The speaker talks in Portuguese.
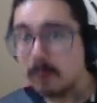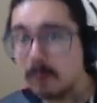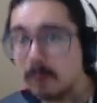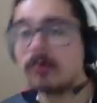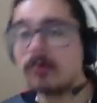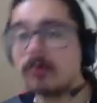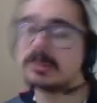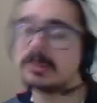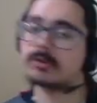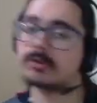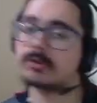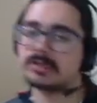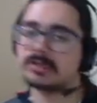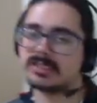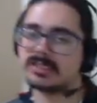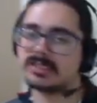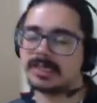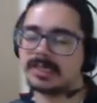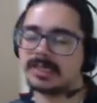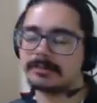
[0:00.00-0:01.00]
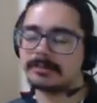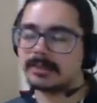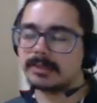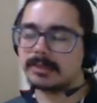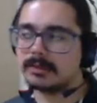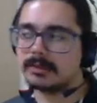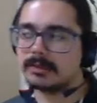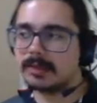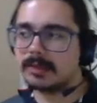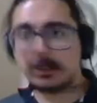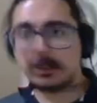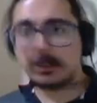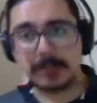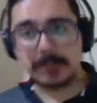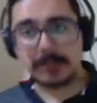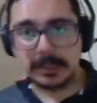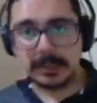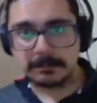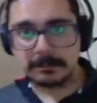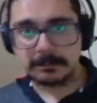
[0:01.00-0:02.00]
de acontecer é um pilar.
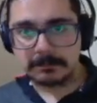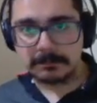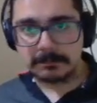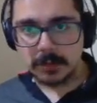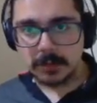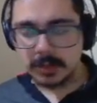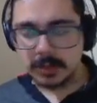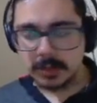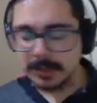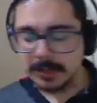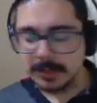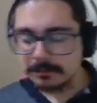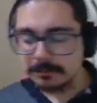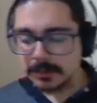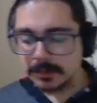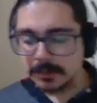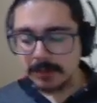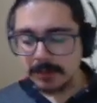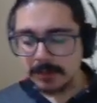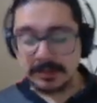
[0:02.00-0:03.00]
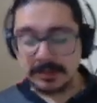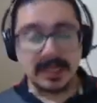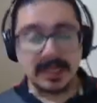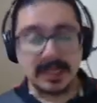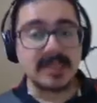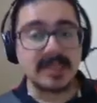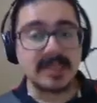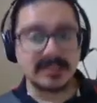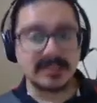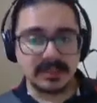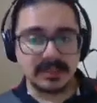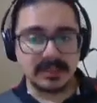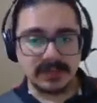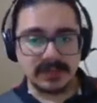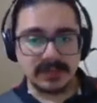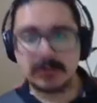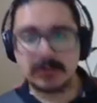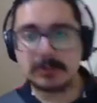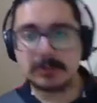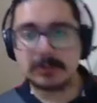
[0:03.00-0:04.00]
ok? Pilares tendem a ficar no
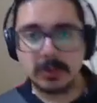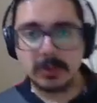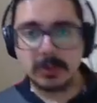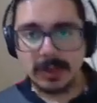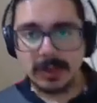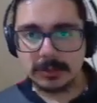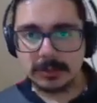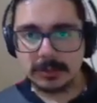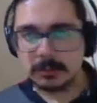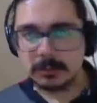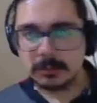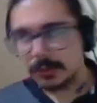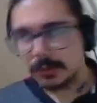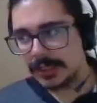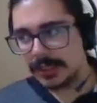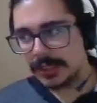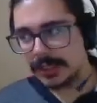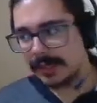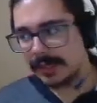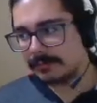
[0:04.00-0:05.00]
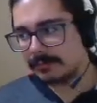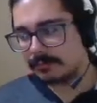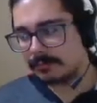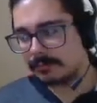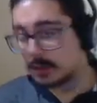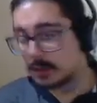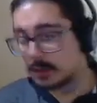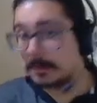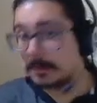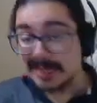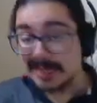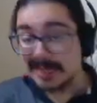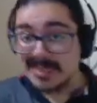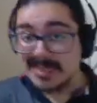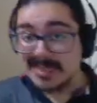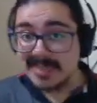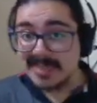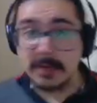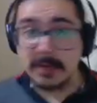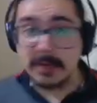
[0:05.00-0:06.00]
domínio 4. Por quê? porque pilares têm
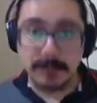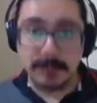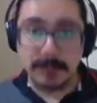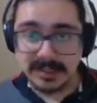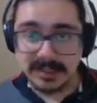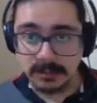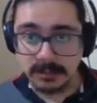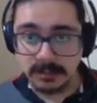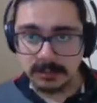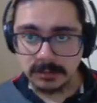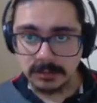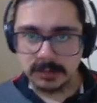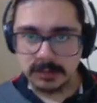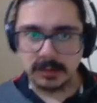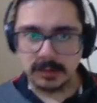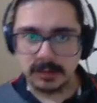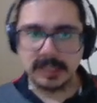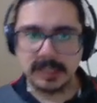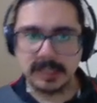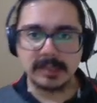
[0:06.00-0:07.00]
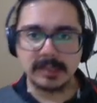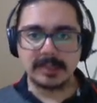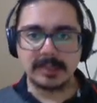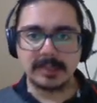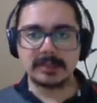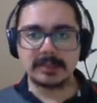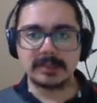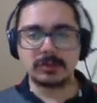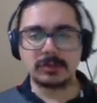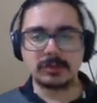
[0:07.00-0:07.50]
compressão, ok? Então, domínio